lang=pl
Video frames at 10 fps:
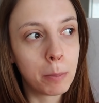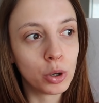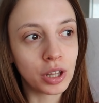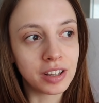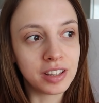
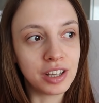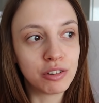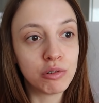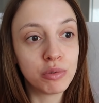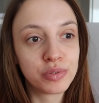
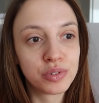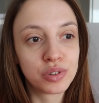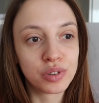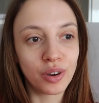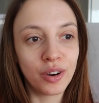poradników,
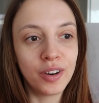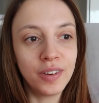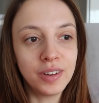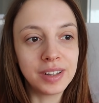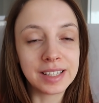
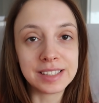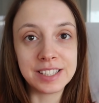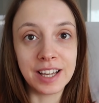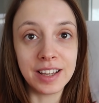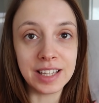co,
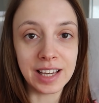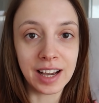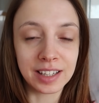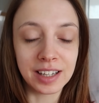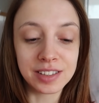gdzie i
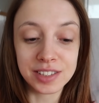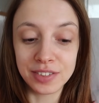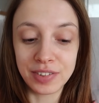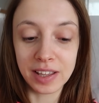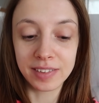jak
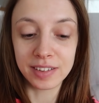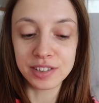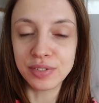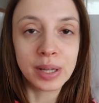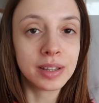zwiedzać
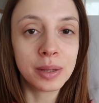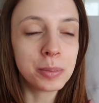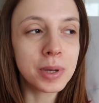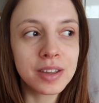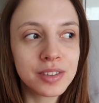w
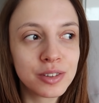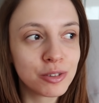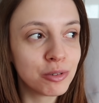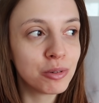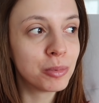jednym
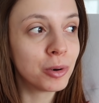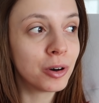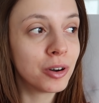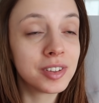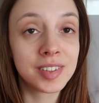miejscu,
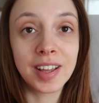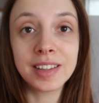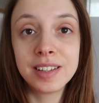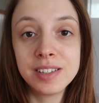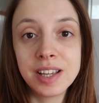bo
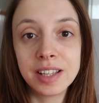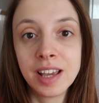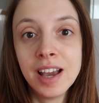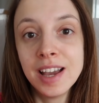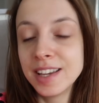za
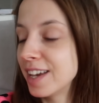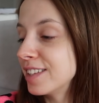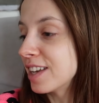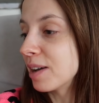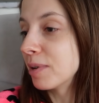tydzień
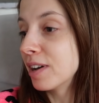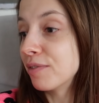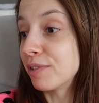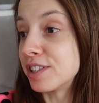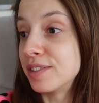jedziemy,
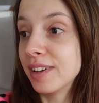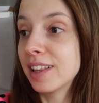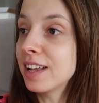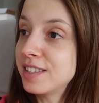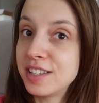
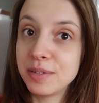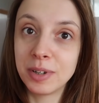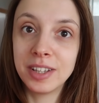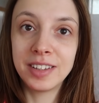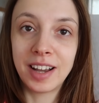właściwie
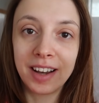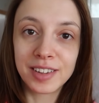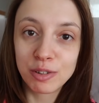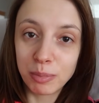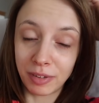lecimy
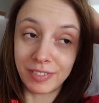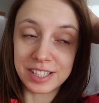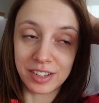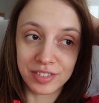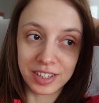na super
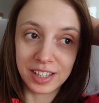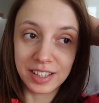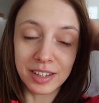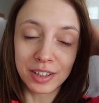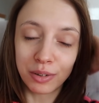wycieczkę,
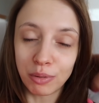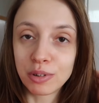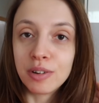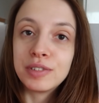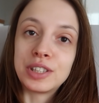na
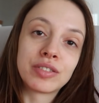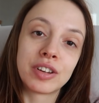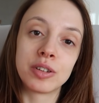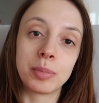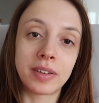krótką
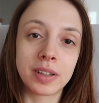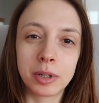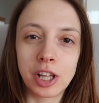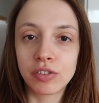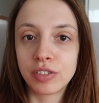wycieczkę co prawda,
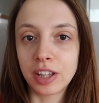bo na